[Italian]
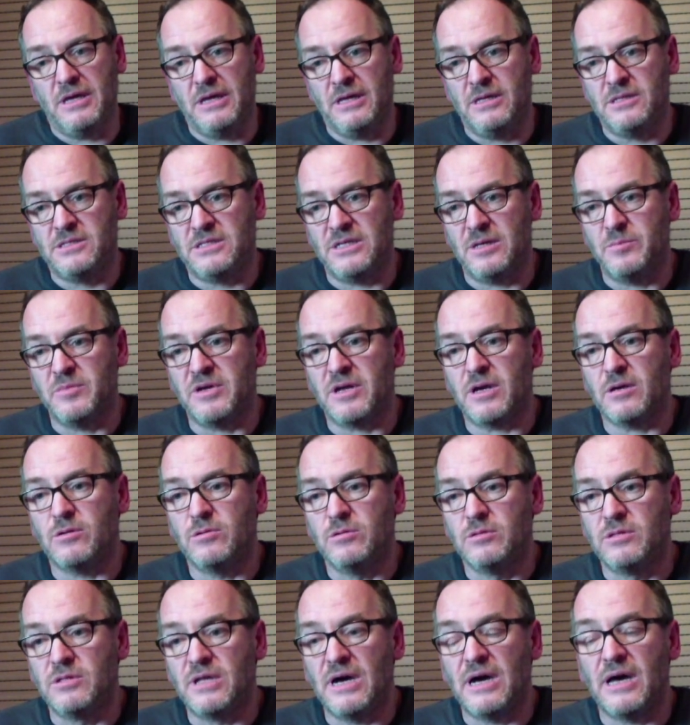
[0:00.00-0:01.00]
insieme a
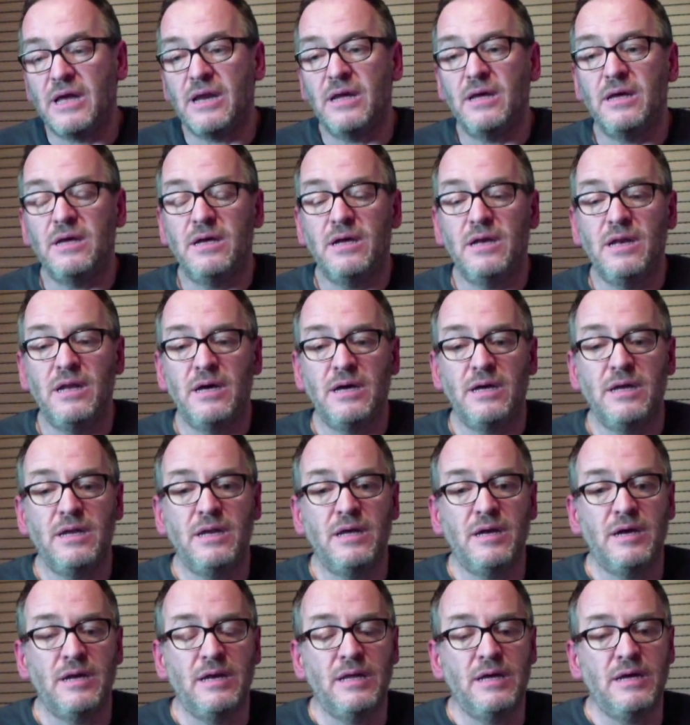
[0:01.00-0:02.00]
raccontare la,
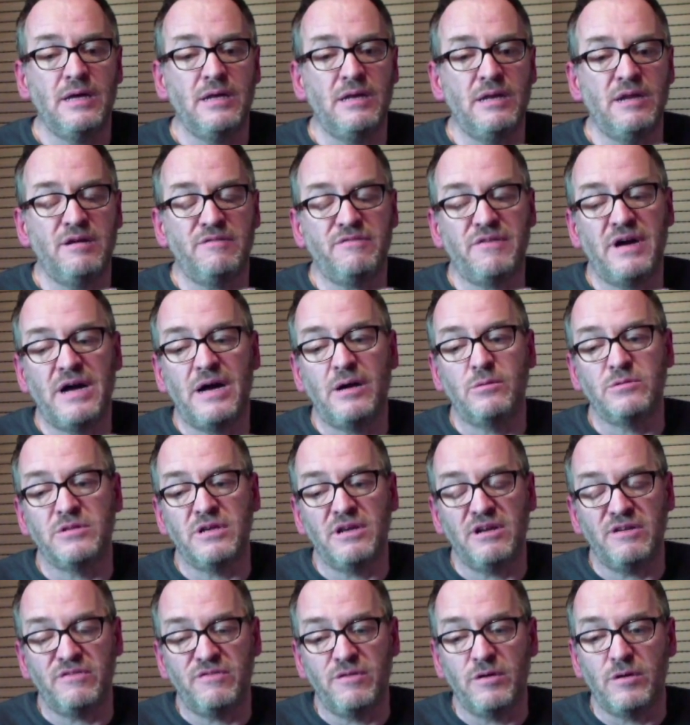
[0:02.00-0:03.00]
la, la, la
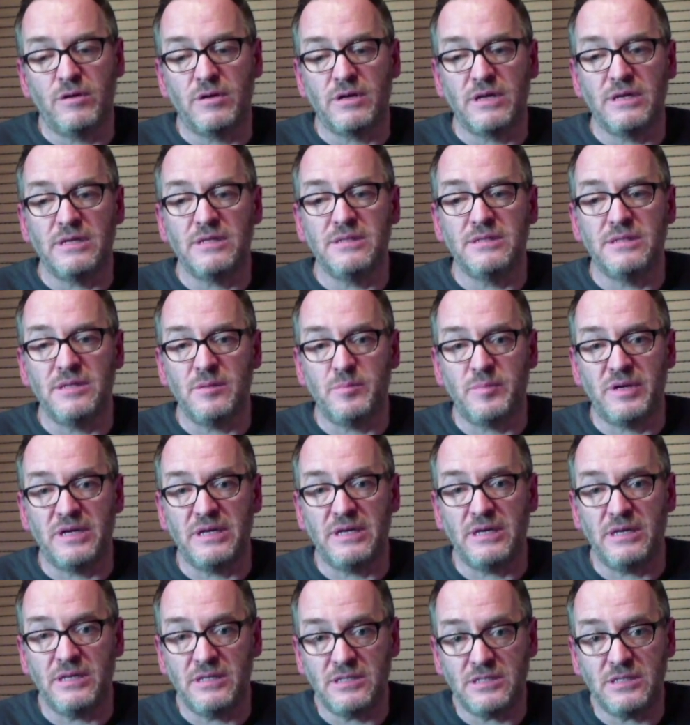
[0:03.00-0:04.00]
fauna, la flora dei
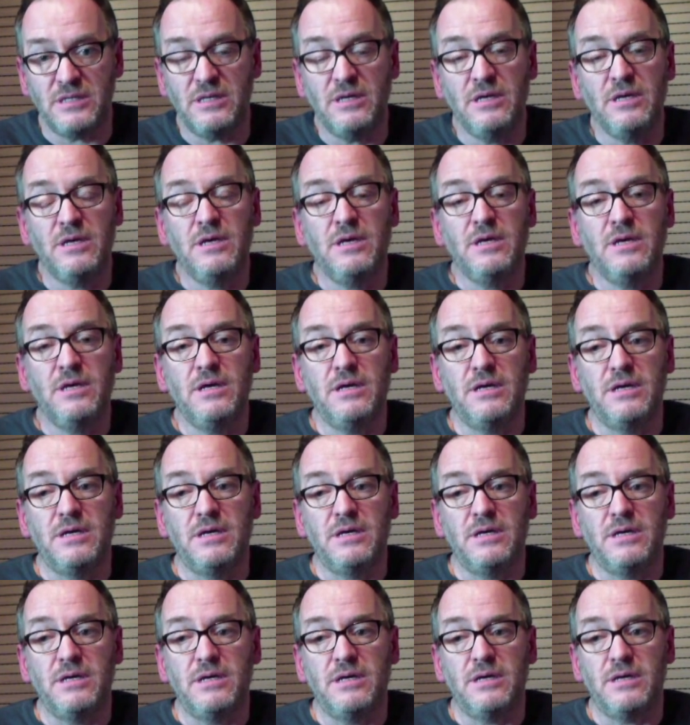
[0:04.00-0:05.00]
paesi
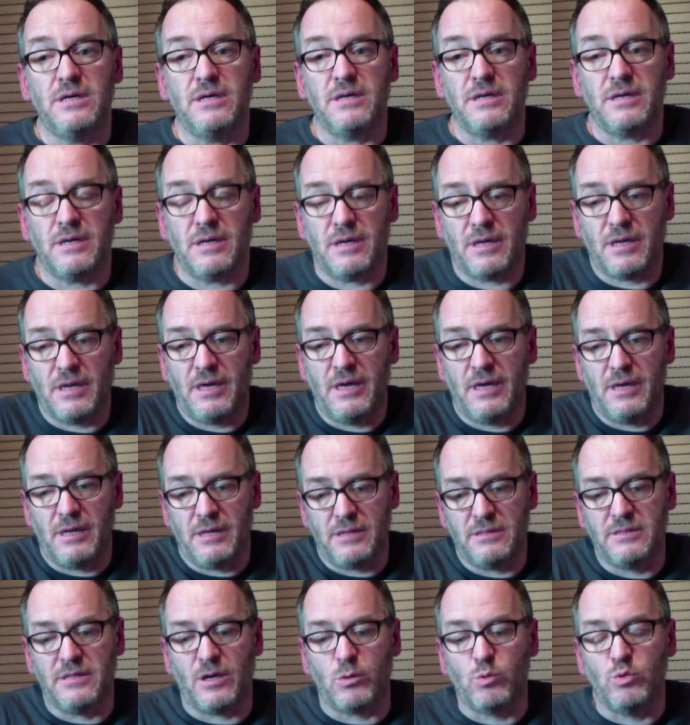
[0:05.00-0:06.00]
eh,
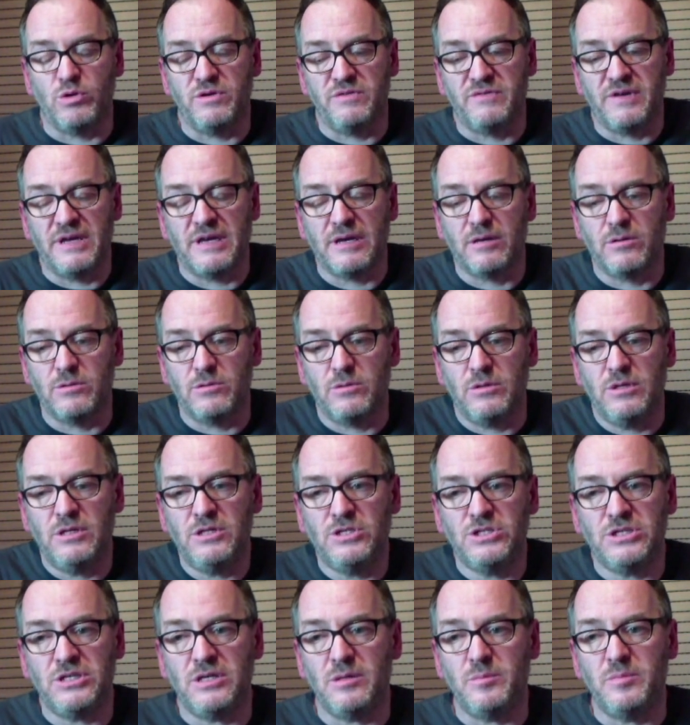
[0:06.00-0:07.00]
che, da cui vengono
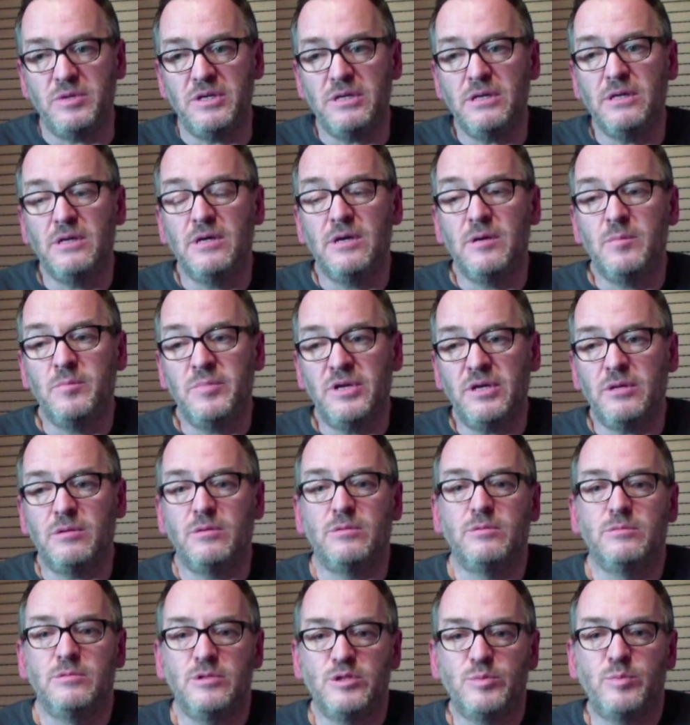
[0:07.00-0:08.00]
i cibi,
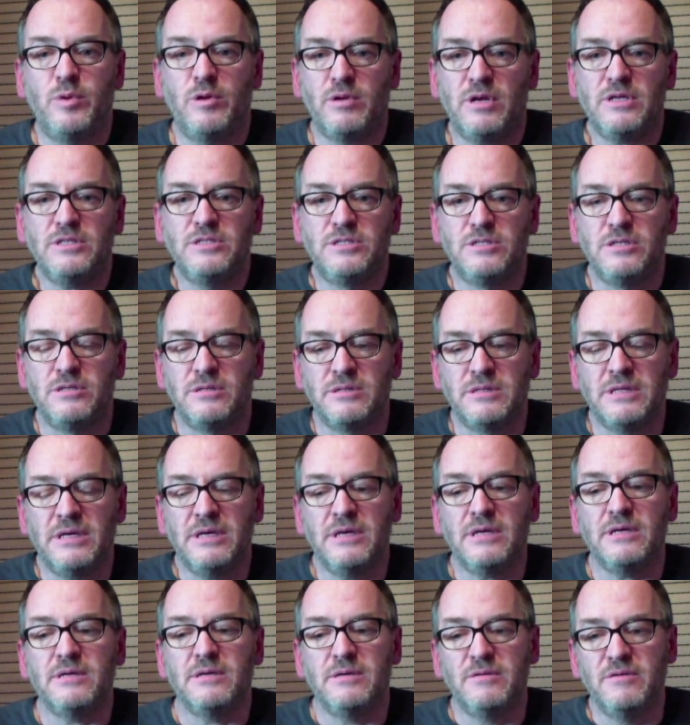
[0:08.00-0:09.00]
per
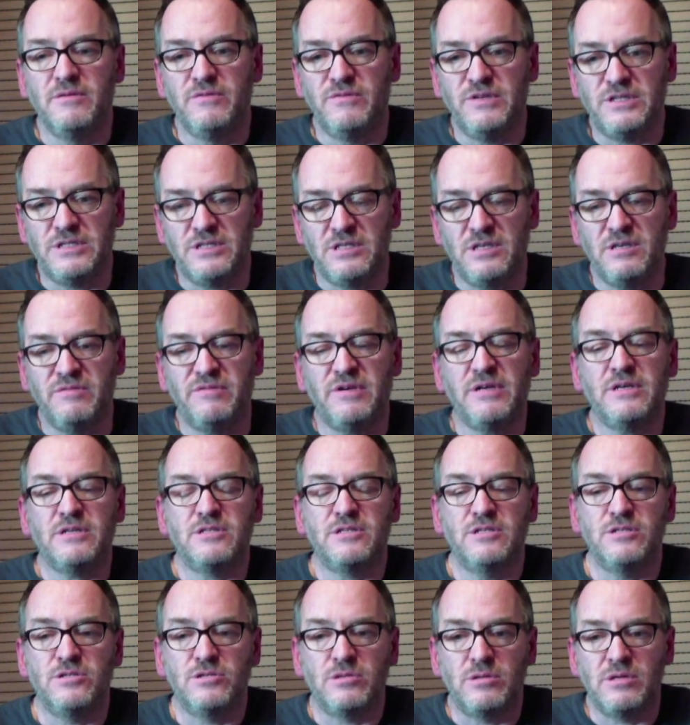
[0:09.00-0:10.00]
un'esplorazione
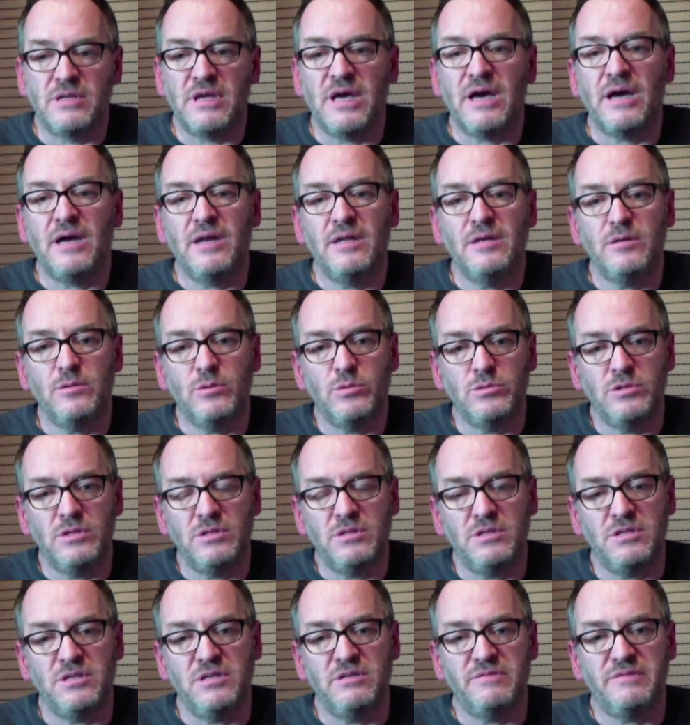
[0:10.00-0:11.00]
visiva, sensoriale,
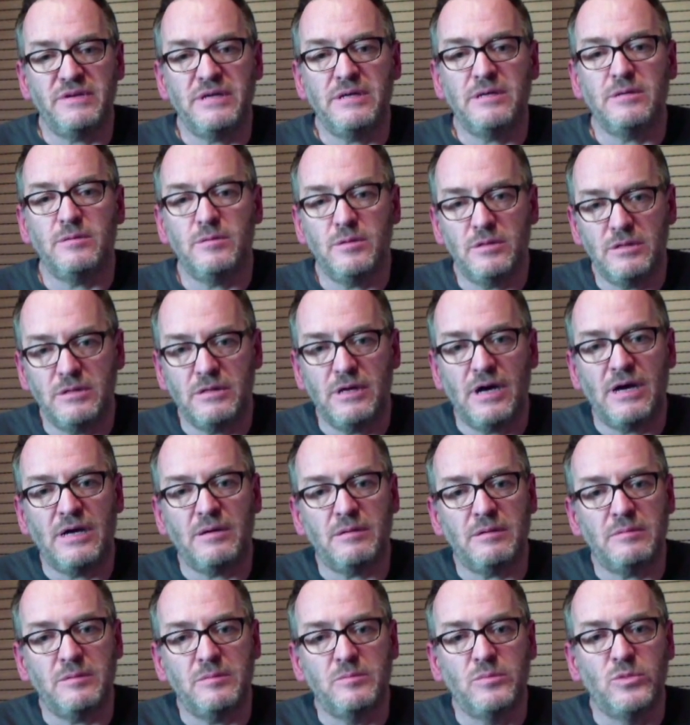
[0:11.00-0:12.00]
uditiva
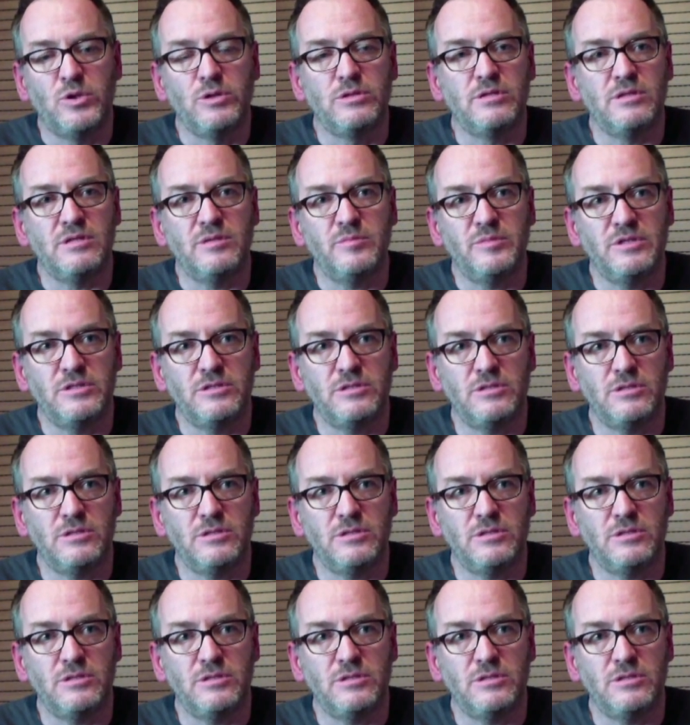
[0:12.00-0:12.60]
a molte